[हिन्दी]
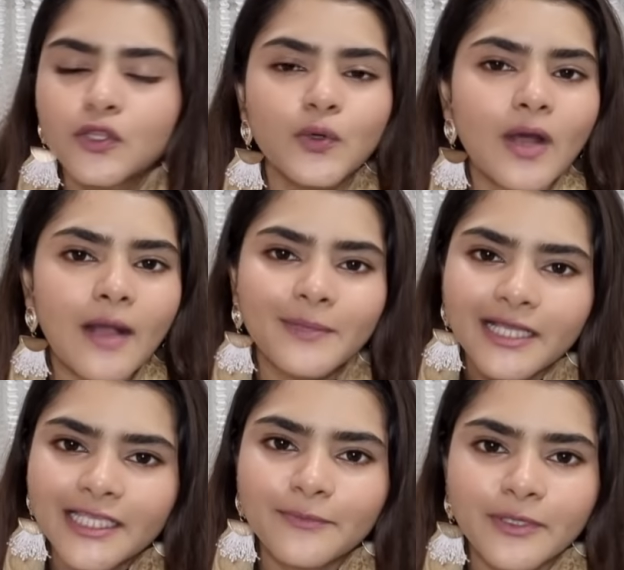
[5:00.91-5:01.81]
तो आप
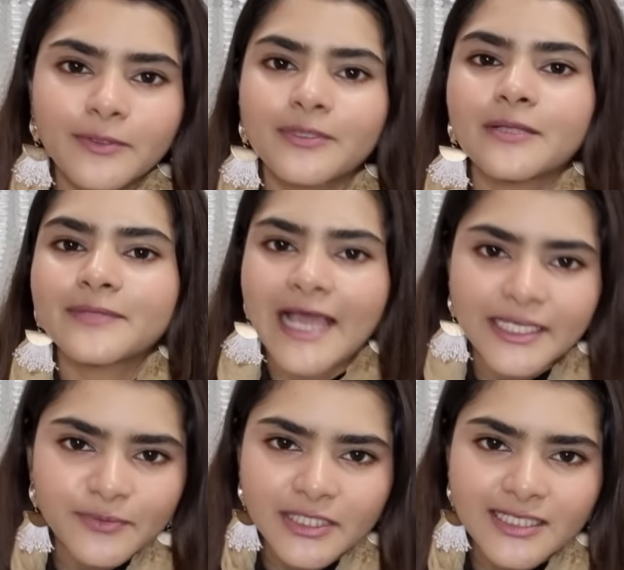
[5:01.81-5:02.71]
कहीं पे भी मतलब
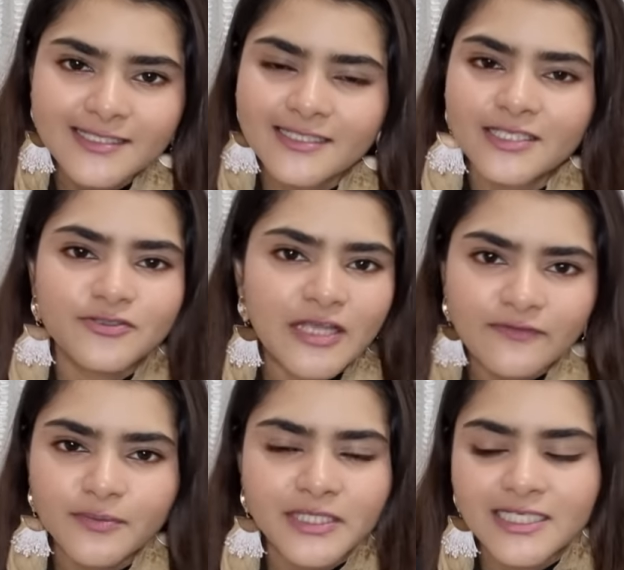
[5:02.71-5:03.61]
कैरी भी कर सकते हैं
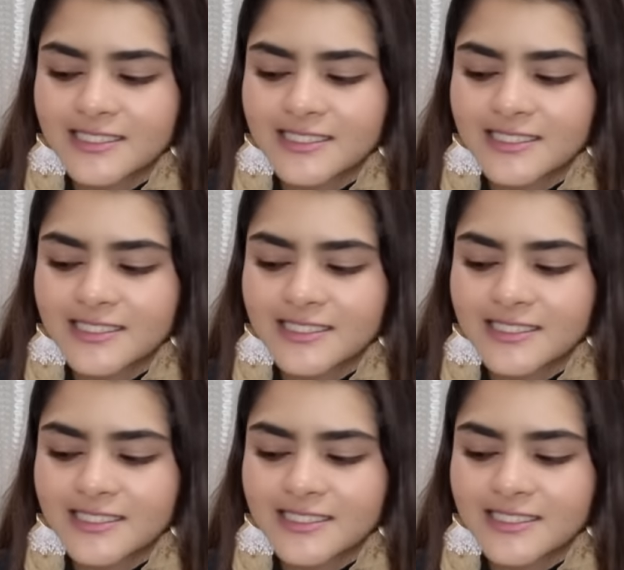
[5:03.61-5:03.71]
ट्रेवल भी कर